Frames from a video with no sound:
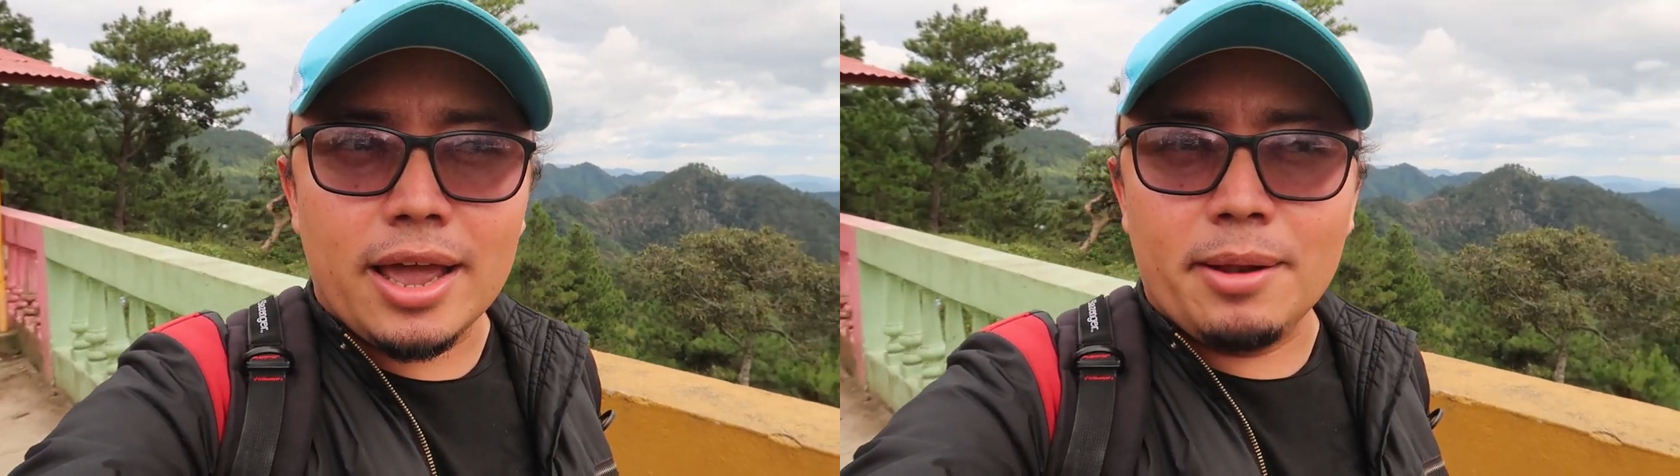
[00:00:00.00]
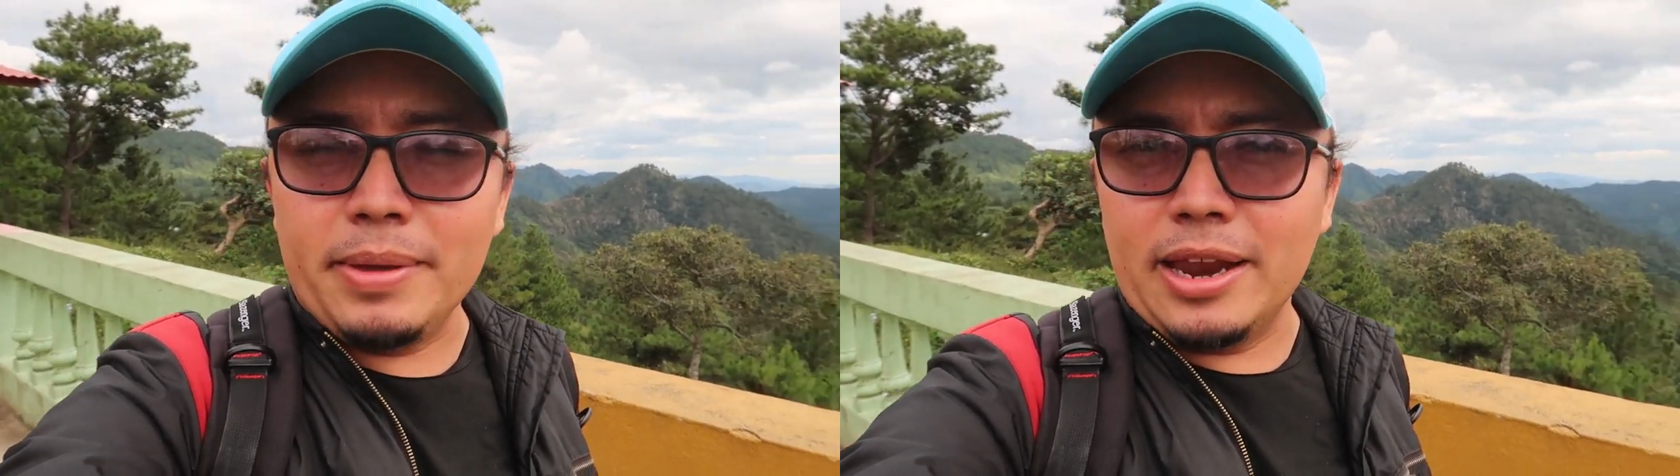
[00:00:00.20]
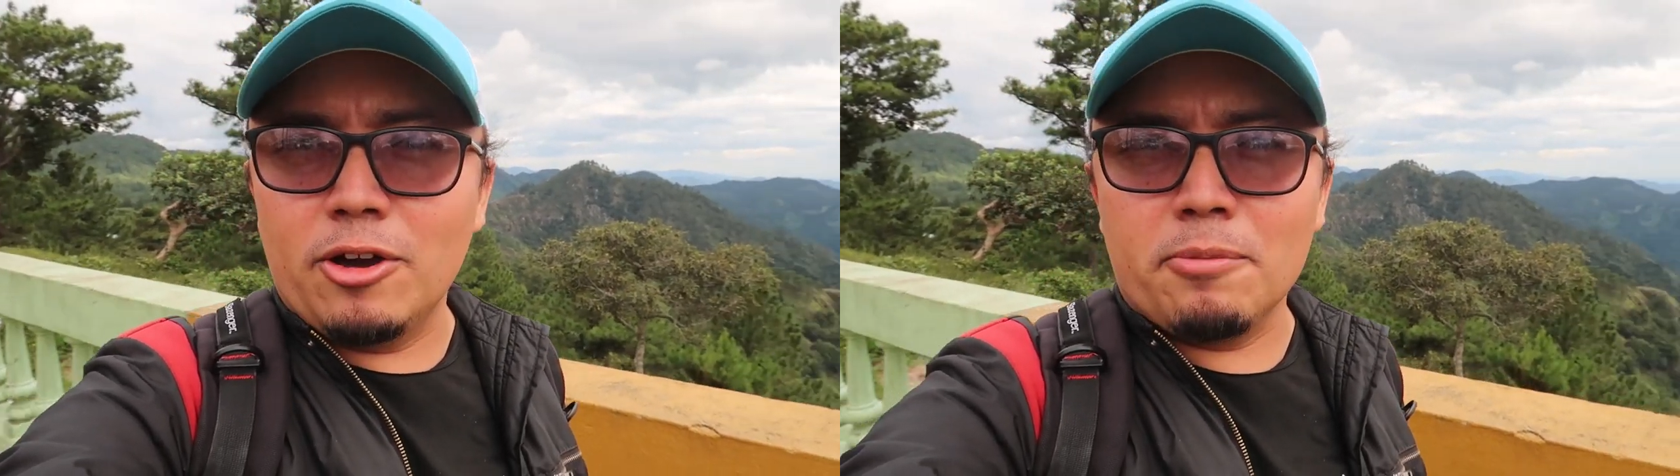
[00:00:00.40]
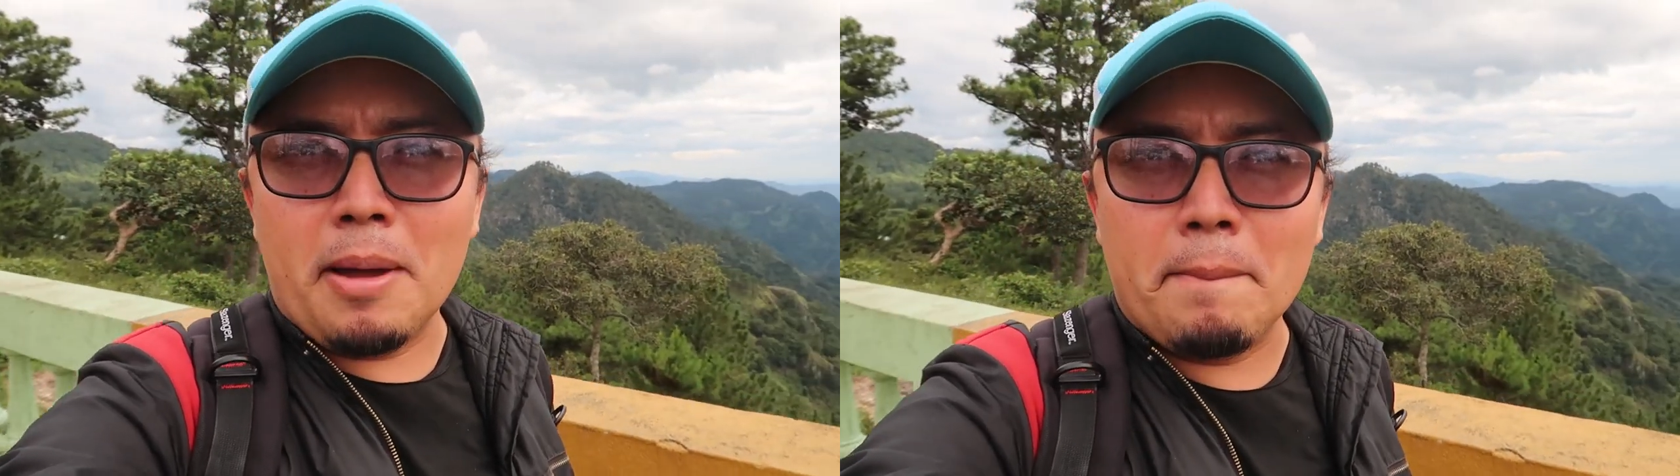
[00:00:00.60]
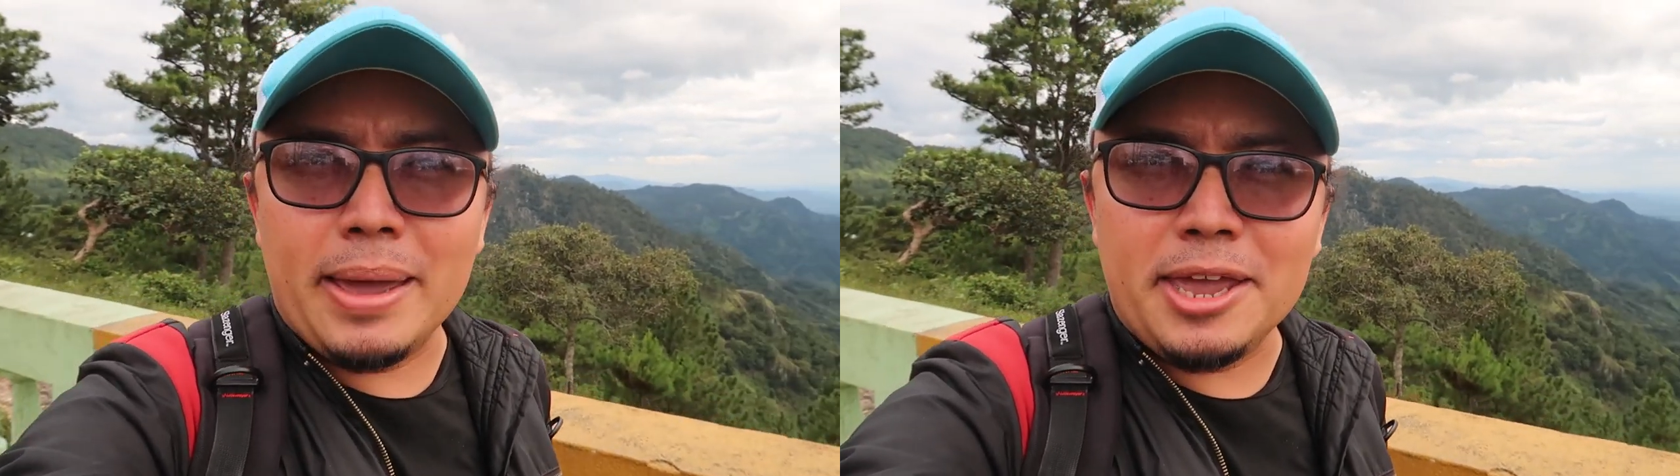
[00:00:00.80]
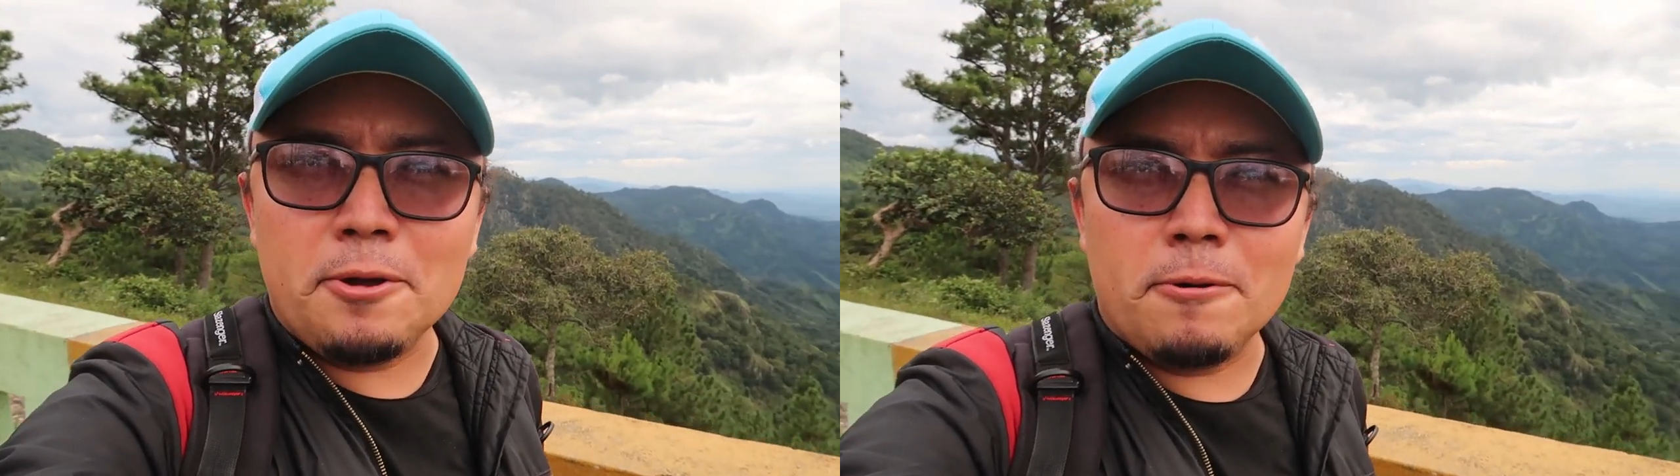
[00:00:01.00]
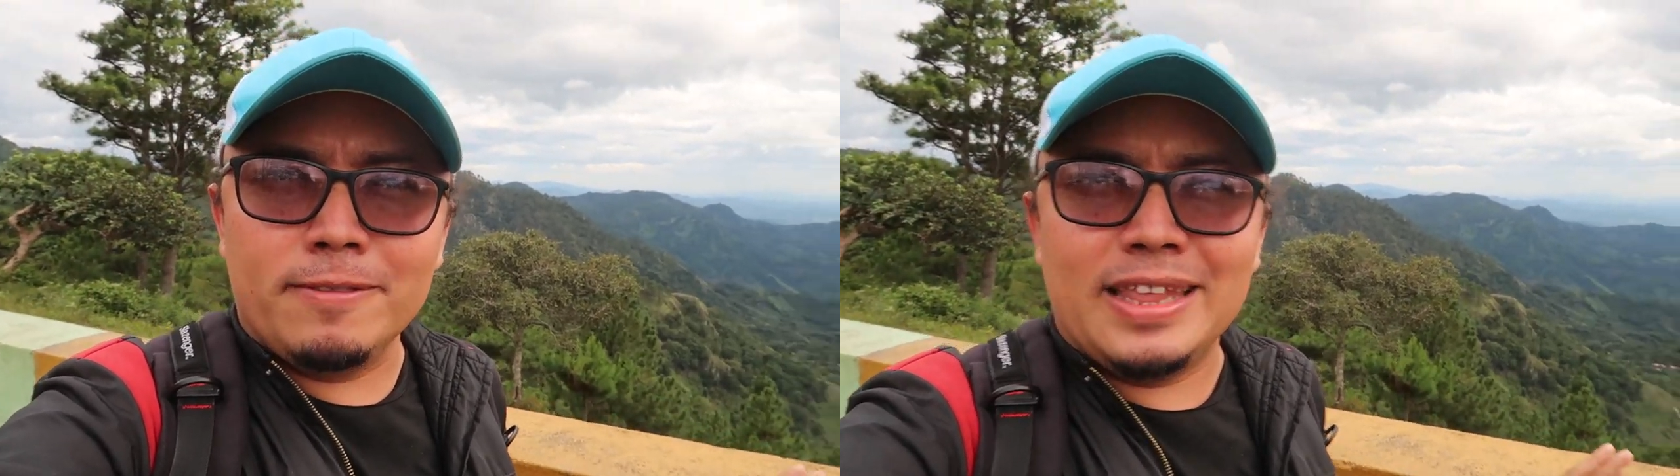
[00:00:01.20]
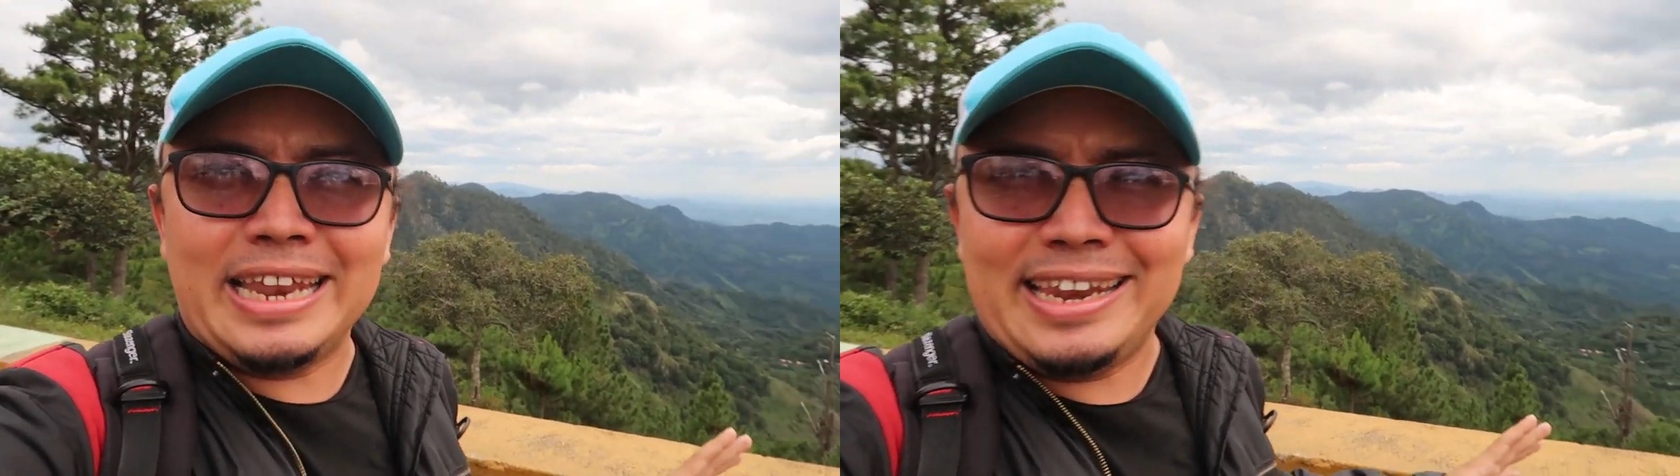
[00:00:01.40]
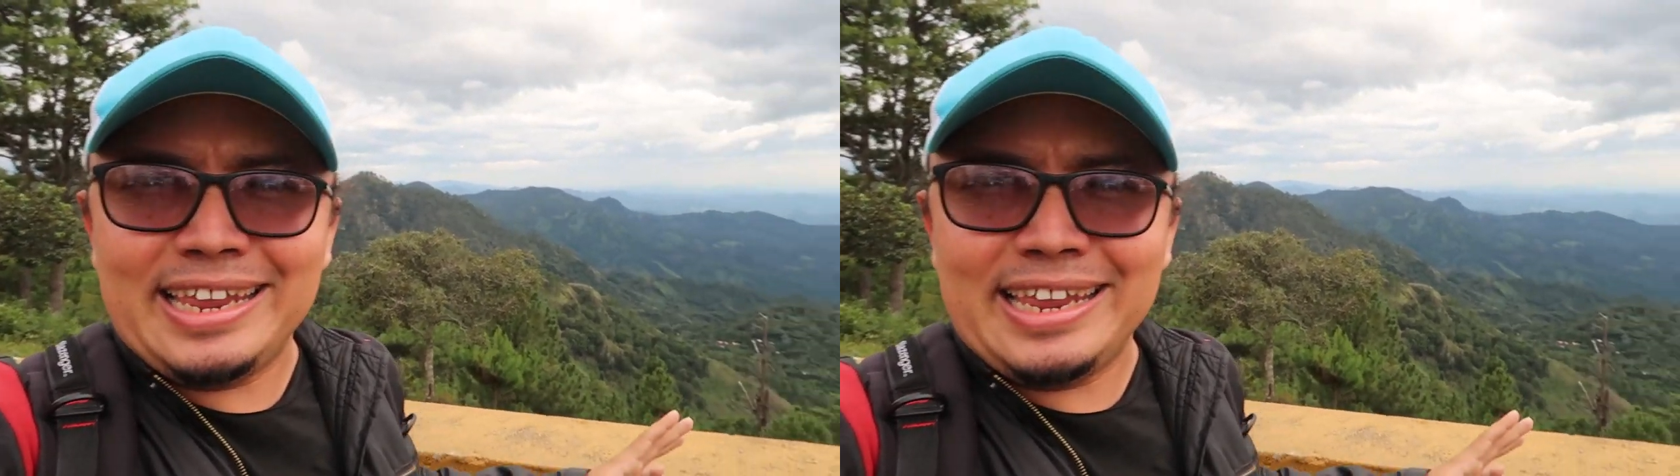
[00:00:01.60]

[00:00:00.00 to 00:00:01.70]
el mirador más bello de